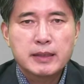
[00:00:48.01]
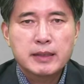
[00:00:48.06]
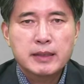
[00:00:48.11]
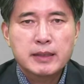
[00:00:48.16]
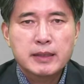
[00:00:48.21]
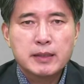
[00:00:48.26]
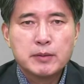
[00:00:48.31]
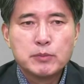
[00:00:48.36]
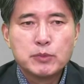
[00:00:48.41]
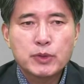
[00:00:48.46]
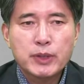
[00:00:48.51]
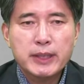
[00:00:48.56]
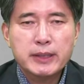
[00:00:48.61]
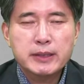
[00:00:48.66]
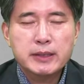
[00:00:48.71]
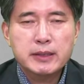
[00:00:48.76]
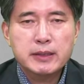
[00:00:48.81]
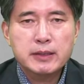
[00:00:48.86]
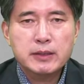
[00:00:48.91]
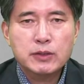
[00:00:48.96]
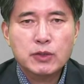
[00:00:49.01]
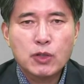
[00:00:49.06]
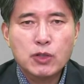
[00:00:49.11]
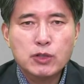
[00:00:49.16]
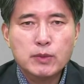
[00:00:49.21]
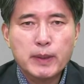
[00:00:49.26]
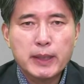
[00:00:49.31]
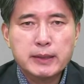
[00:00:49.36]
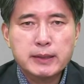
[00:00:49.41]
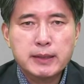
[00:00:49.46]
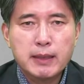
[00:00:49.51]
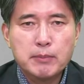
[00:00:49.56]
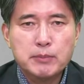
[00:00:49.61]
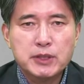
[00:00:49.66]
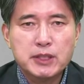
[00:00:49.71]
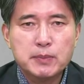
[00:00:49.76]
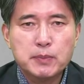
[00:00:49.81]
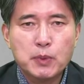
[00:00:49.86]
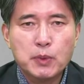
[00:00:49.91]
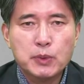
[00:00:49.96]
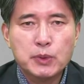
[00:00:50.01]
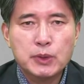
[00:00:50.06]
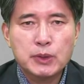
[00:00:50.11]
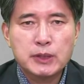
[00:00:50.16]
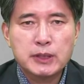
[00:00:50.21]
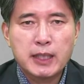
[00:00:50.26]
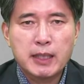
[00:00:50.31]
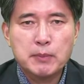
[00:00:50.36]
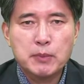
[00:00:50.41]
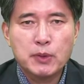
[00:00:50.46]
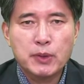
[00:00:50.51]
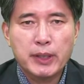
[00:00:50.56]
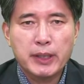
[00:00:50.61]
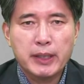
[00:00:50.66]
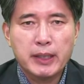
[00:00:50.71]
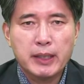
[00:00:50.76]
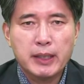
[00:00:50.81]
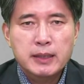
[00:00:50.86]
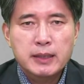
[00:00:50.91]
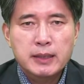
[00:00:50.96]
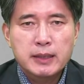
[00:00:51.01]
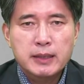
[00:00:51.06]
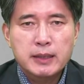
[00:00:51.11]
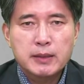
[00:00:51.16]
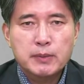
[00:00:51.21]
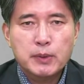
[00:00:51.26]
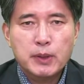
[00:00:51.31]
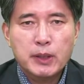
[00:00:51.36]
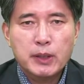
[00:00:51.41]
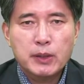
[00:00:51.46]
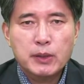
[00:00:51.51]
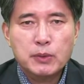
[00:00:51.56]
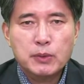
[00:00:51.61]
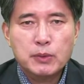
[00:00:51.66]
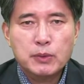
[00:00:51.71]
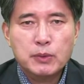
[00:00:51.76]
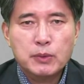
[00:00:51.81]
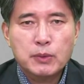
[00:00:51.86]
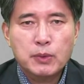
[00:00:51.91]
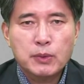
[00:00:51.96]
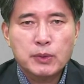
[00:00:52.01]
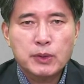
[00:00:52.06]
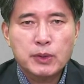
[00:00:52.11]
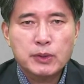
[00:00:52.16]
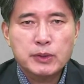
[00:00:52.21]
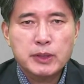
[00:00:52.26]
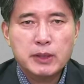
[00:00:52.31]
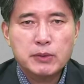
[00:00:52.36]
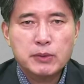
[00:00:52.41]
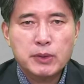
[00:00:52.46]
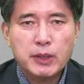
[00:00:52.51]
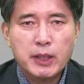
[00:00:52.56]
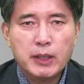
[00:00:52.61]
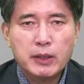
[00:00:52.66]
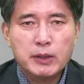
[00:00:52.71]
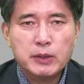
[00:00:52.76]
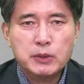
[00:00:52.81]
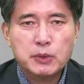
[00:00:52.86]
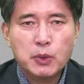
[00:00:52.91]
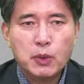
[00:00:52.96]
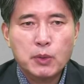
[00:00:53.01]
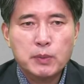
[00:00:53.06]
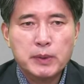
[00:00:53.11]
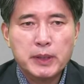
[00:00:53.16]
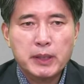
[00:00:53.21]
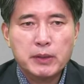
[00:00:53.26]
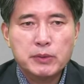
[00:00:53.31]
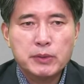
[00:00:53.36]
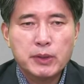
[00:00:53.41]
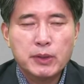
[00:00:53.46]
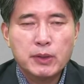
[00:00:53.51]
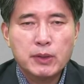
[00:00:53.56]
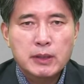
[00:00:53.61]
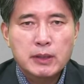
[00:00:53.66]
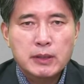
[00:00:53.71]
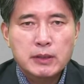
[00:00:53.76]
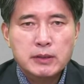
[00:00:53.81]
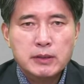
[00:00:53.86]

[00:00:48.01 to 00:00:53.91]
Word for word: 임문환 씨는 천구백삼십오년 삼월에 일본의 동경제국대학을 졸업을 했고요.